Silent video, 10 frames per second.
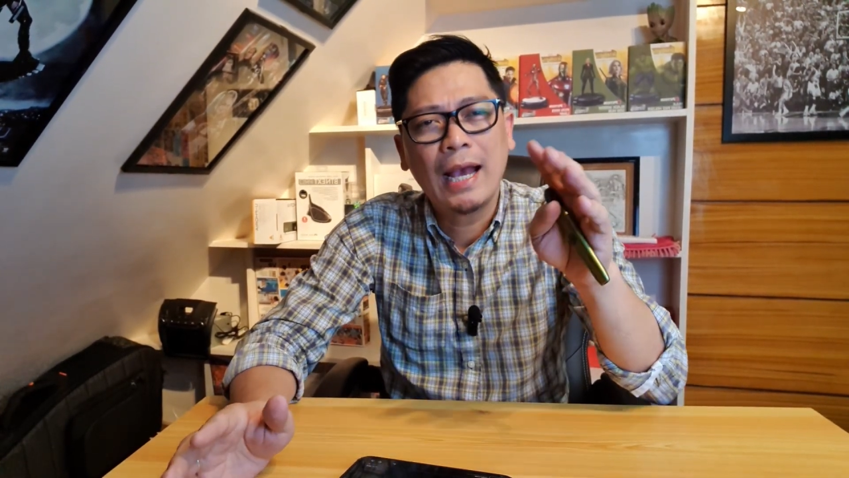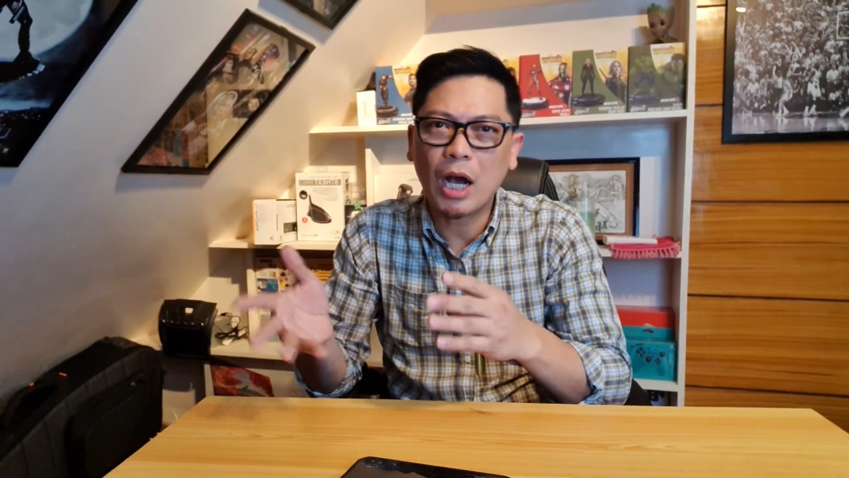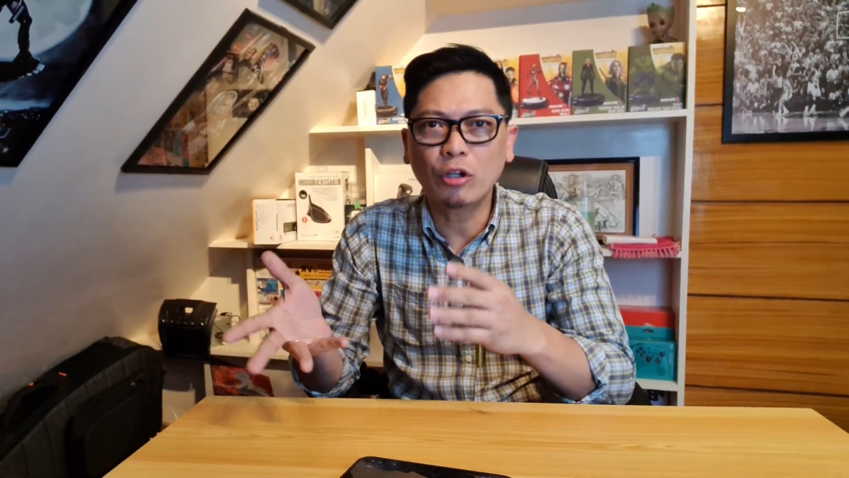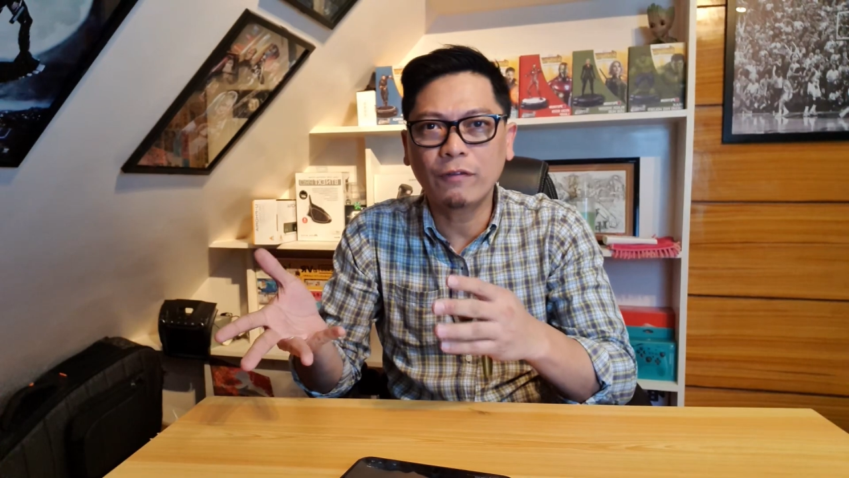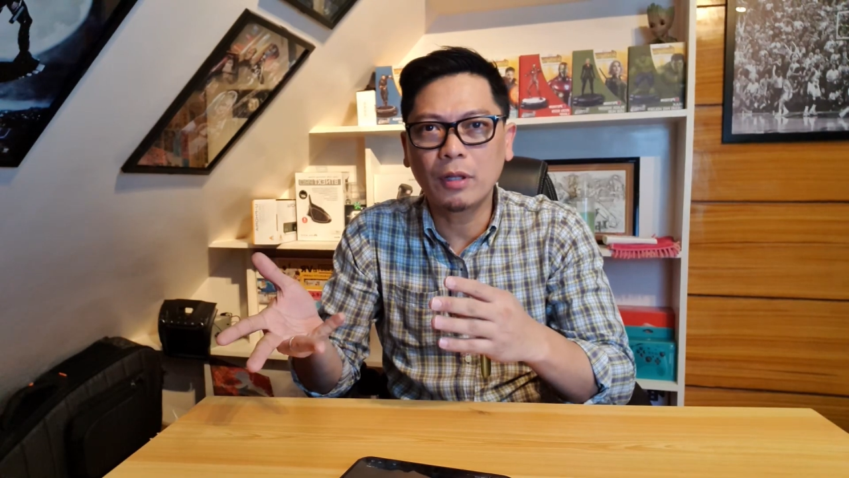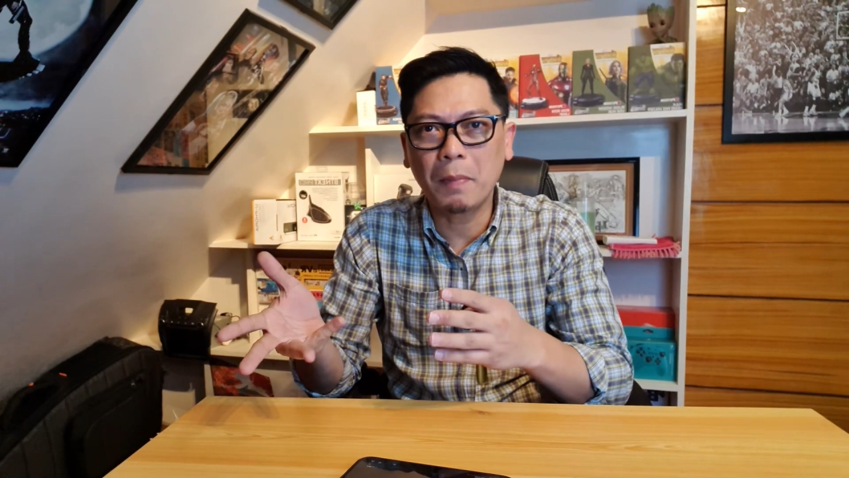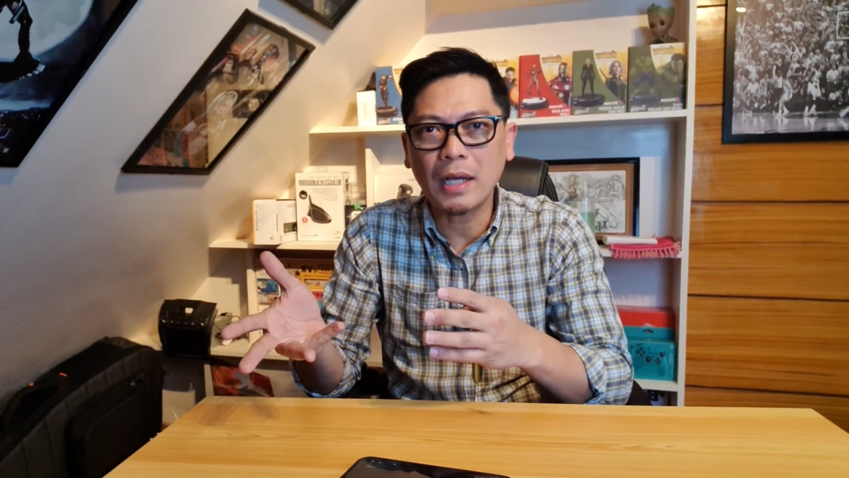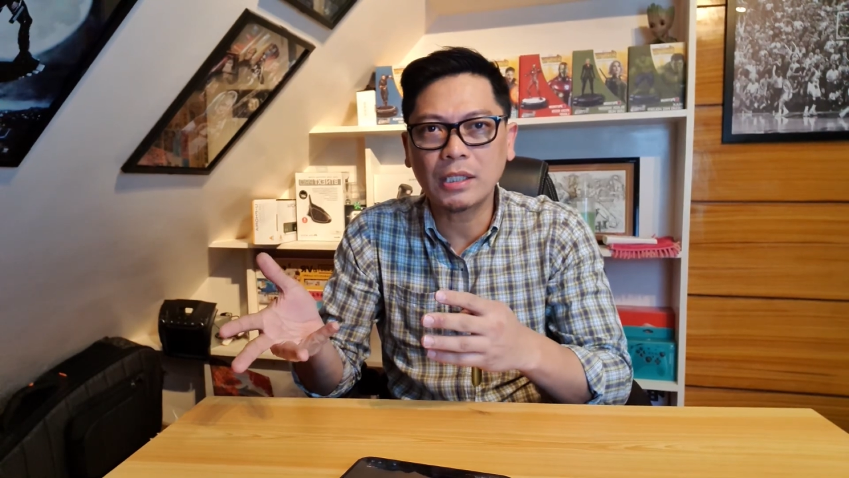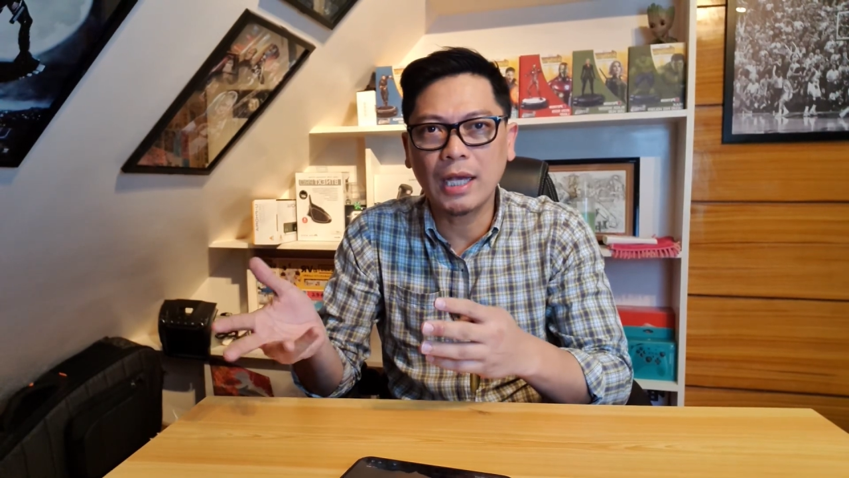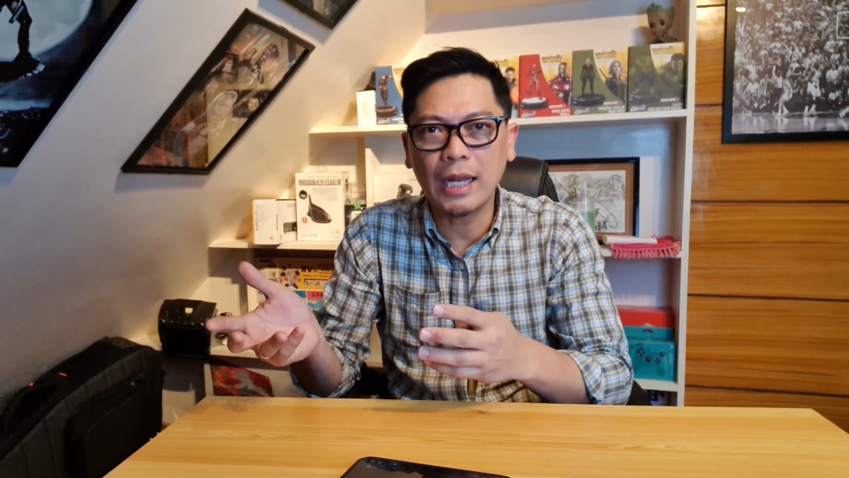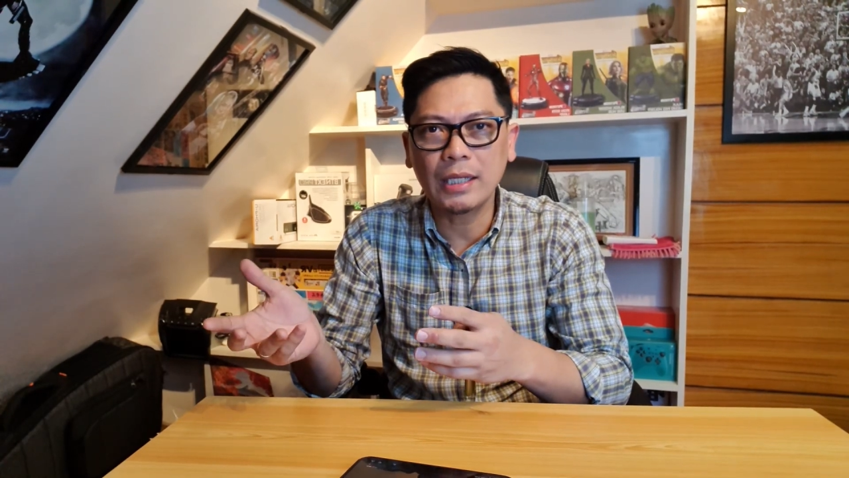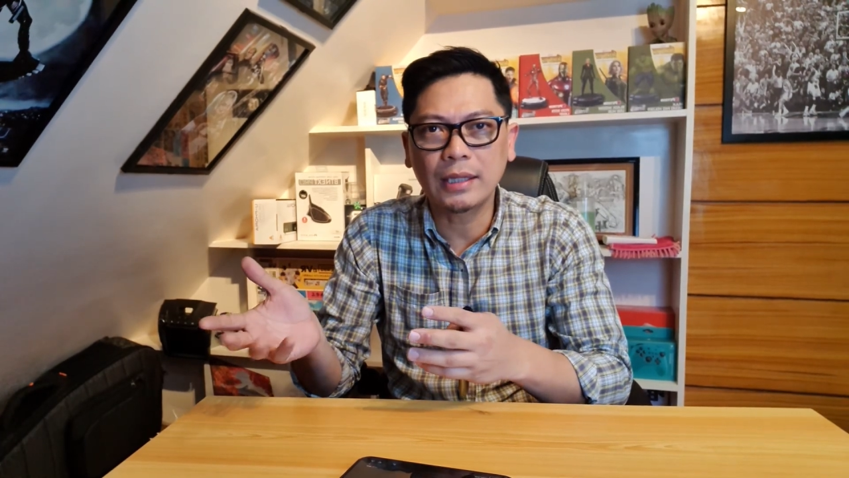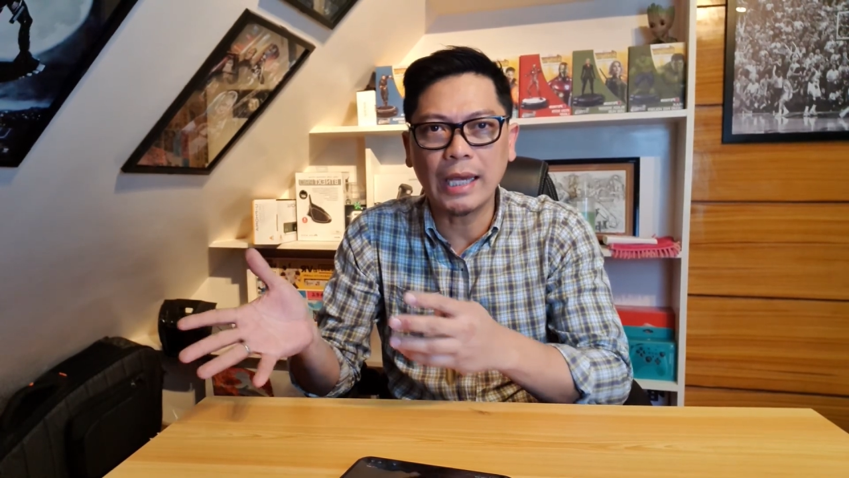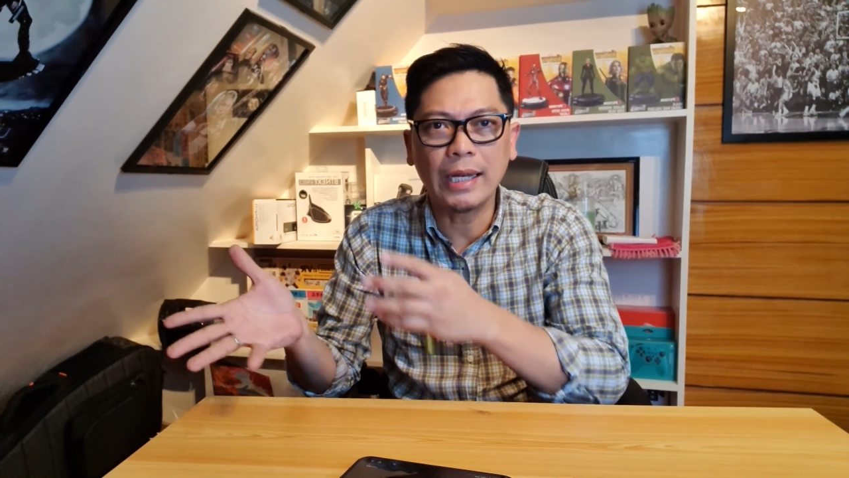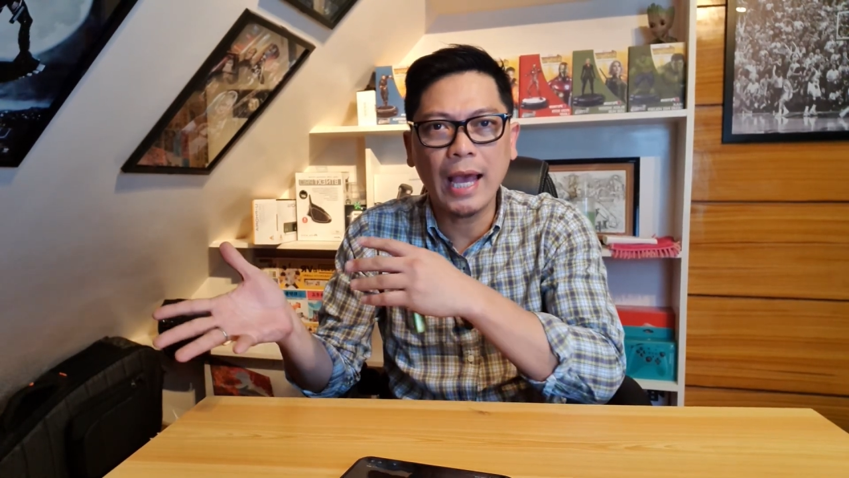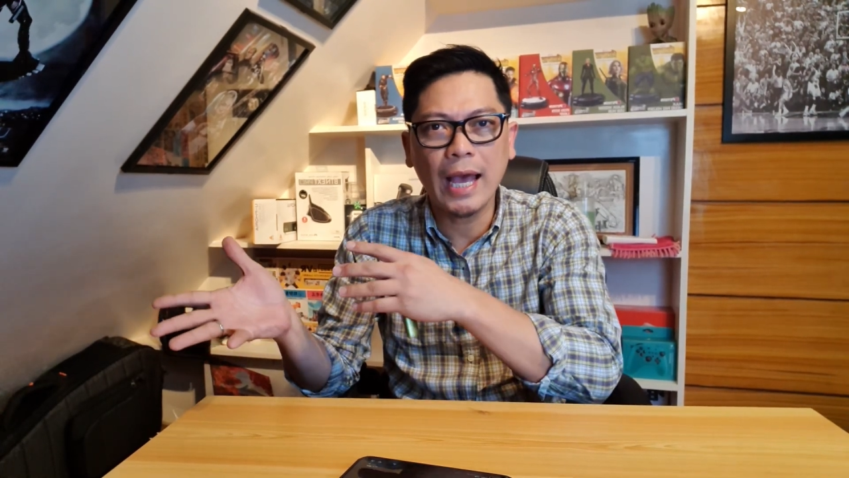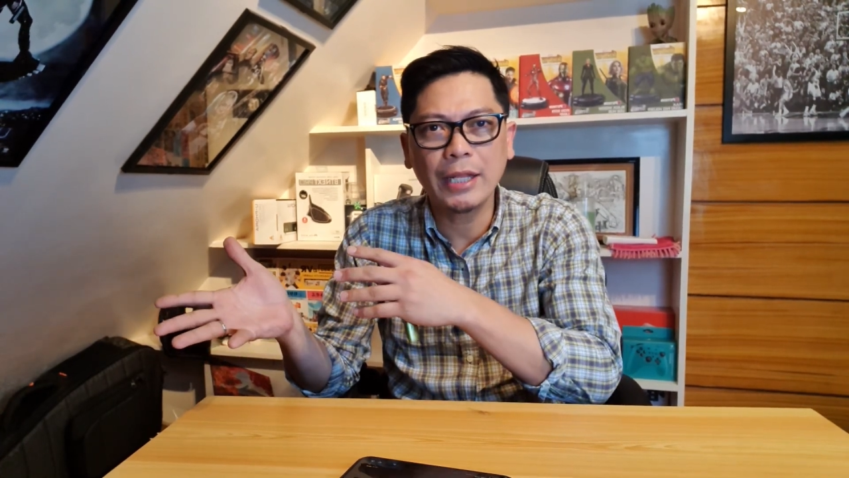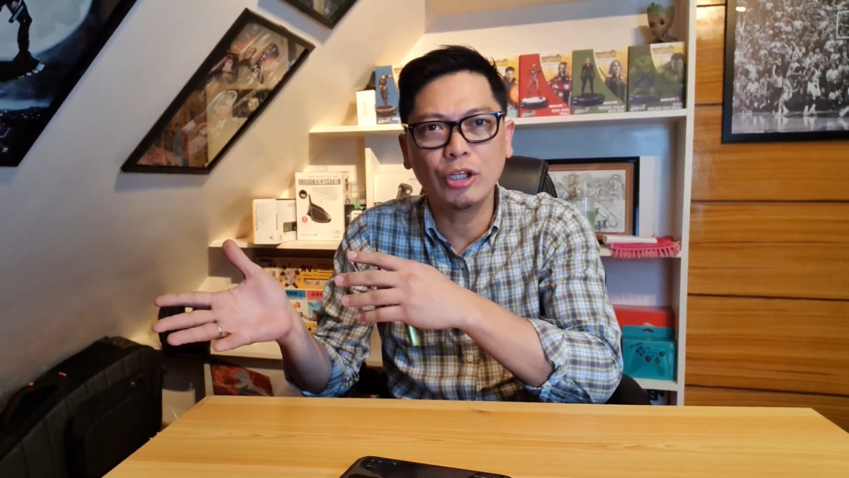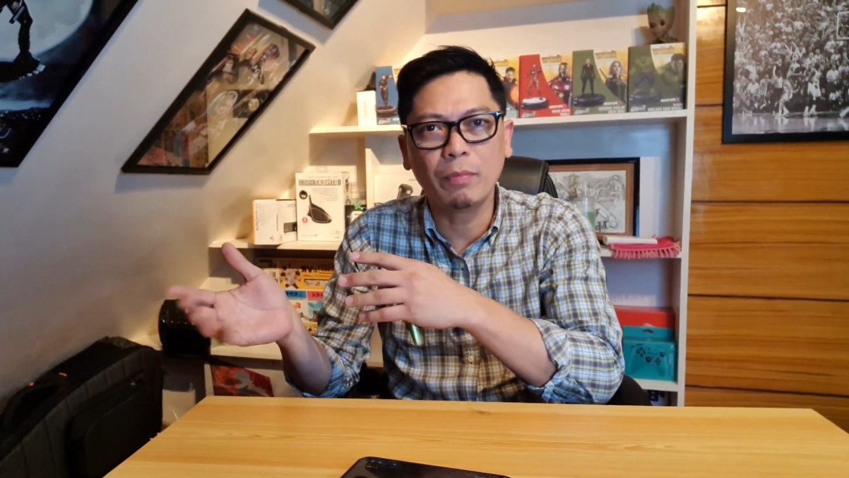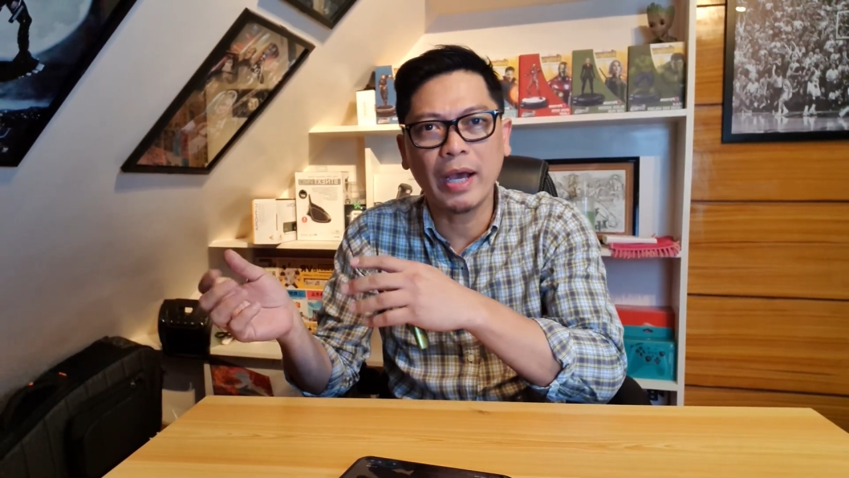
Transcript: Pag out of the box galing Thailand,